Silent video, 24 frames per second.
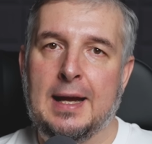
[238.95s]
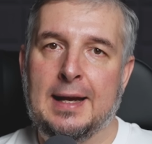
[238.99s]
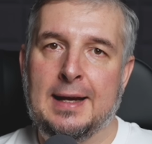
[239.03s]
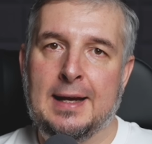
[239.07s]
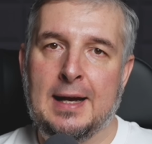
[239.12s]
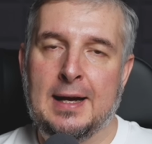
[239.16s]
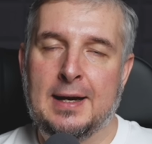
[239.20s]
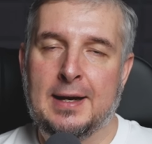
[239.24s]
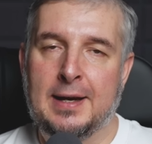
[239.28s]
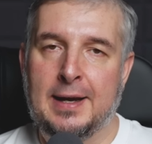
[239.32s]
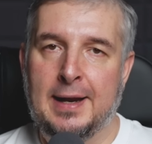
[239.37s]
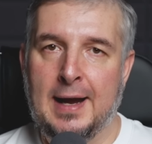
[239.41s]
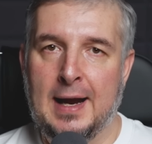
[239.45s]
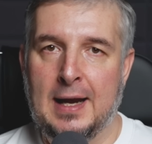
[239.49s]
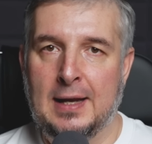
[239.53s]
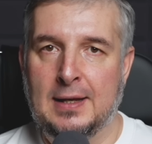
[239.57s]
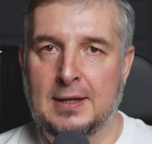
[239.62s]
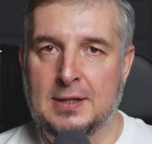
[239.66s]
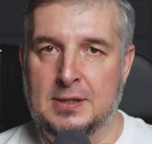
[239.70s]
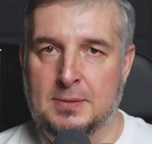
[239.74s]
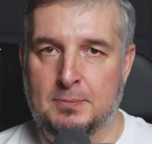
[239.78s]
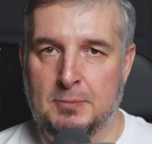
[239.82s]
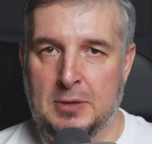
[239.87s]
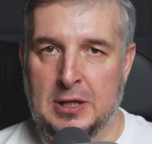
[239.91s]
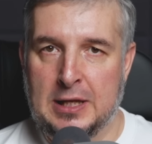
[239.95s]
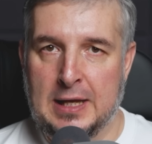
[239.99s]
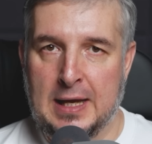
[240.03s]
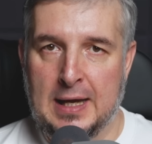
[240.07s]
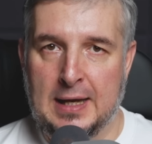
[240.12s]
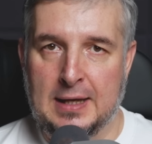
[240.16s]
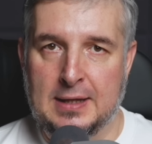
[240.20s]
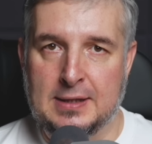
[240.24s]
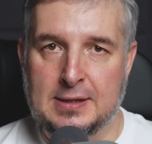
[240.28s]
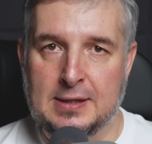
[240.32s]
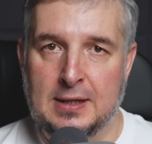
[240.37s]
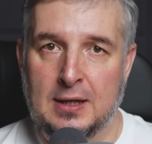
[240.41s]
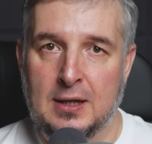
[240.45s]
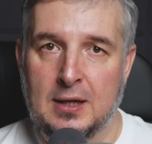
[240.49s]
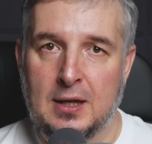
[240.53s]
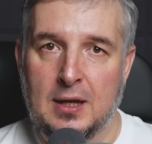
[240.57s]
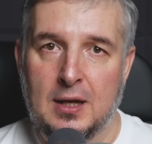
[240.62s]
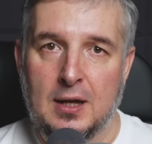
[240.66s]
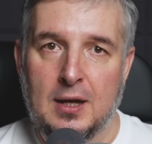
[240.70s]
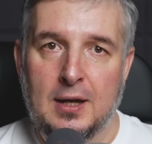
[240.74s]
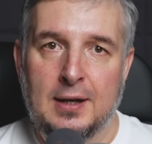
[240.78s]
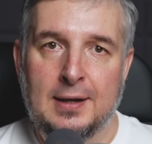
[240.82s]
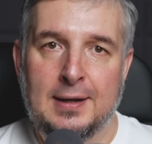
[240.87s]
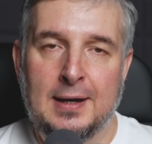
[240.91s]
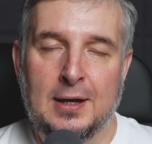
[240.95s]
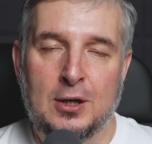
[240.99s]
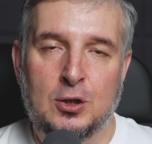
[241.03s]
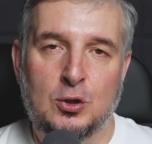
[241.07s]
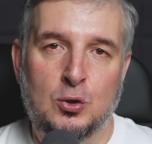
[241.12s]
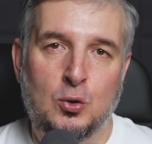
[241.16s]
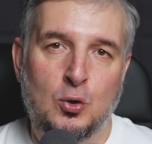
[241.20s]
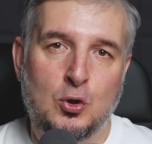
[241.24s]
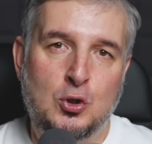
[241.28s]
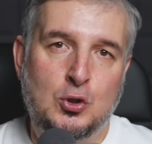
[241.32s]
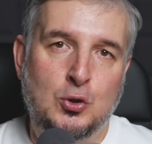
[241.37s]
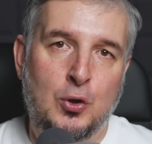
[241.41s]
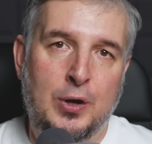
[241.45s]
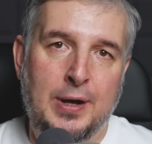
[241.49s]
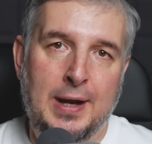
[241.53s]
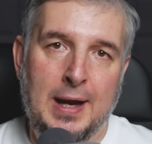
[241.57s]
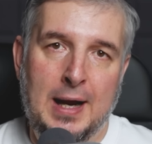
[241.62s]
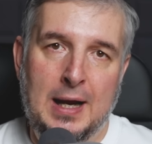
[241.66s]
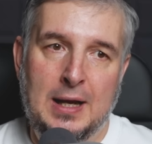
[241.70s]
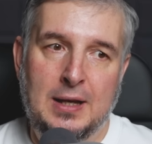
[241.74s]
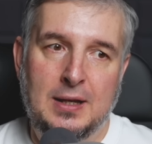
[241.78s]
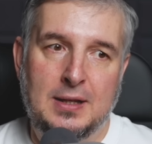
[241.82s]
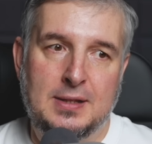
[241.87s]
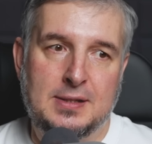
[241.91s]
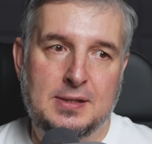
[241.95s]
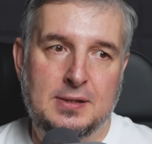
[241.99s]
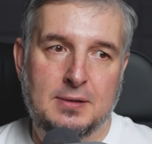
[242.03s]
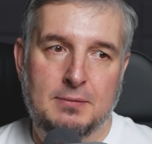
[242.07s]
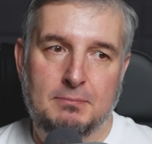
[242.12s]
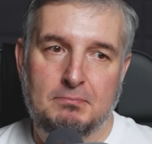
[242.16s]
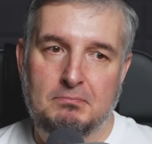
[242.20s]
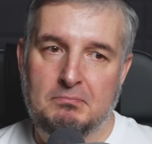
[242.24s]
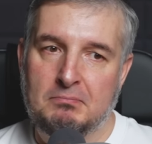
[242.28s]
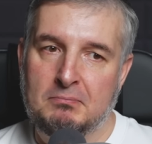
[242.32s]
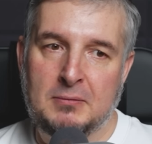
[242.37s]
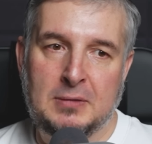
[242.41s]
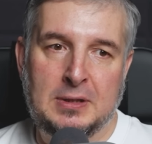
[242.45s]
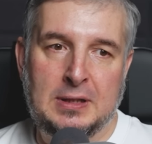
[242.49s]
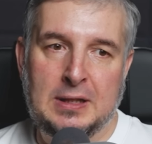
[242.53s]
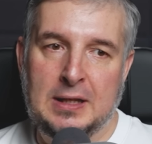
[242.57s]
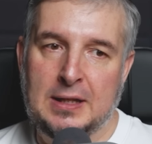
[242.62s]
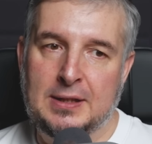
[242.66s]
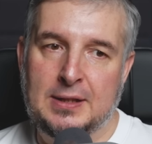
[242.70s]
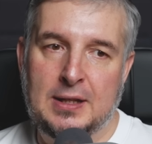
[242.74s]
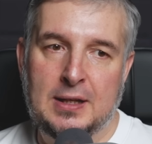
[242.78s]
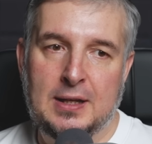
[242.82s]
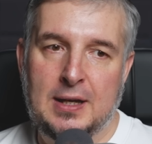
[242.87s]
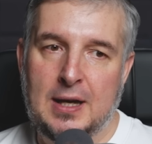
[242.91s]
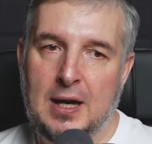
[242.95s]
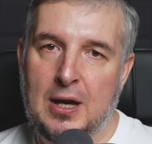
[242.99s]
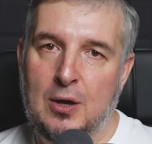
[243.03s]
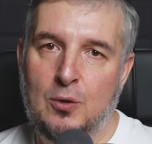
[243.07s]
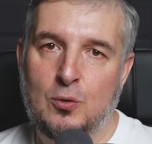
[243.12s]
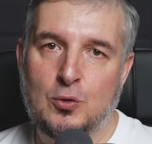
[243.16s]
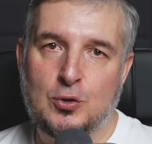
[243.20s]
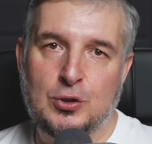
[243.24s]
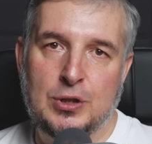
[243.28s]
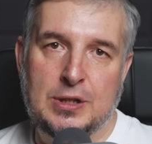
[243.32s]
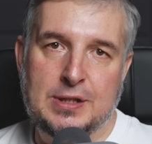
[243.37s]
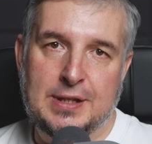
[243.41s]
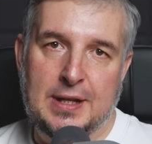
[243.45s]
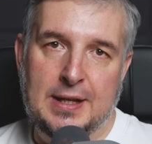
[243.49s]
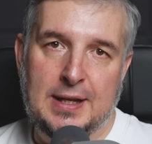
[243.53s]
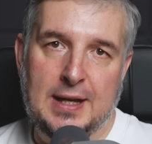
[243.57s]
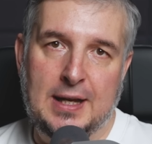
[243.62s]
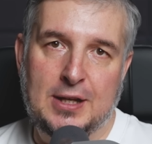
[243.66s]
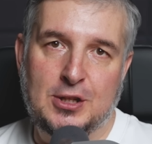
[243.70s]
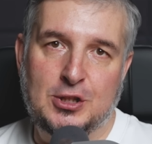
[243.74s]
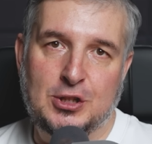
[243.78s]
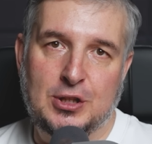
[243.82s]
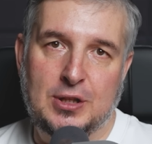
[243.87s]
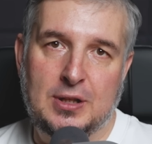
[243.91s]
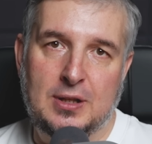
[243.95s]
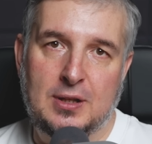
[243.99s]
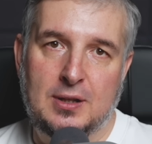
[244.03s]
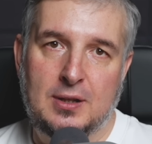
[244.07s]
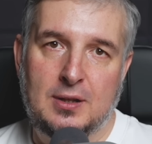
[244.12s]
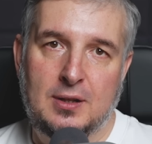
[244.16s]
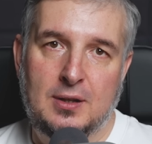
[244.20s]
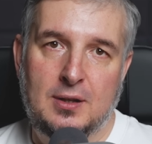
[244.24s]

как реальность меняется, как то, что реальность не такая уж настоящая.